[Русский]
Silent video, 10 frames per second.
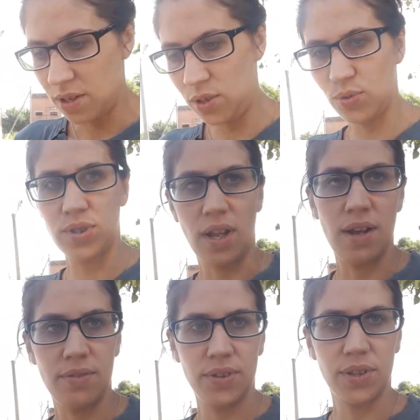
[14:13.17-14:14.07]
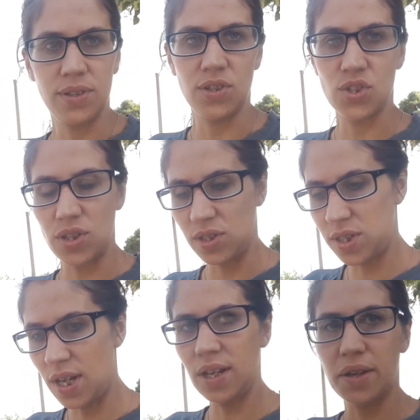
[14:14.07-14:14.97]
не устраивает, конечно,
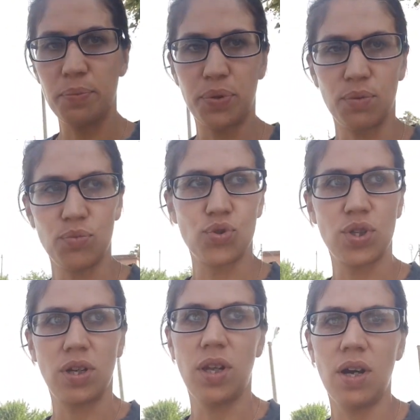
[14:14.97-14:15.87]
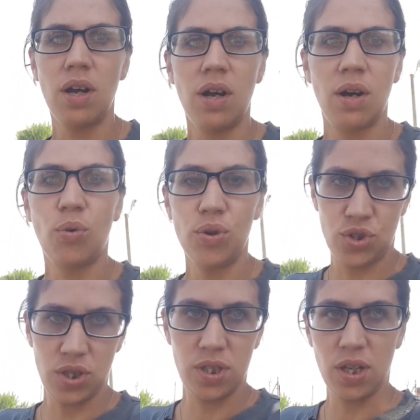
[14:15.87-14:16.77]
истерики, потому что она
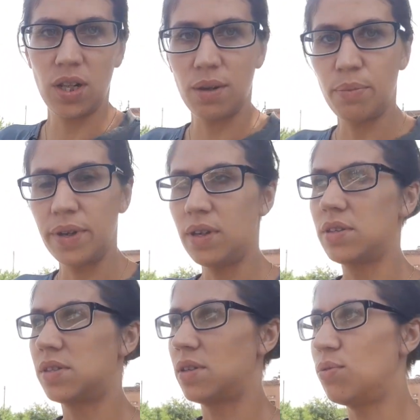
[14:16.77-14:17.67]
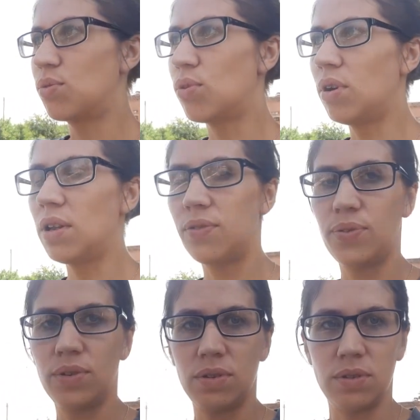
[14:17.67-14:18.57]
очень сильно боится уколов,
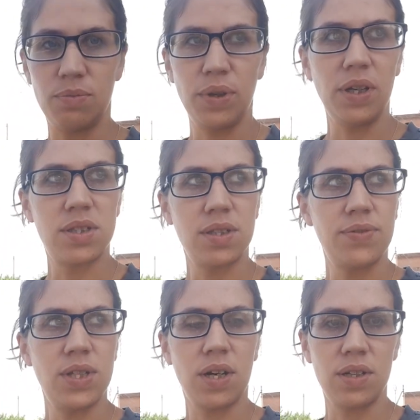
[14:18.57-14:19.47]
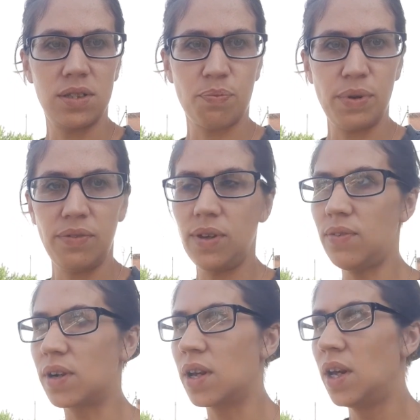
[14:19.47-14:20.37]
э, боится всех этих
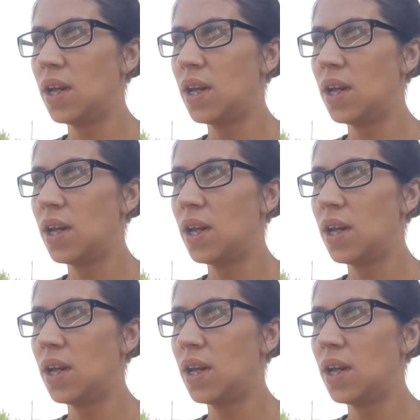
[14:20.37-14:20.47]
прививок.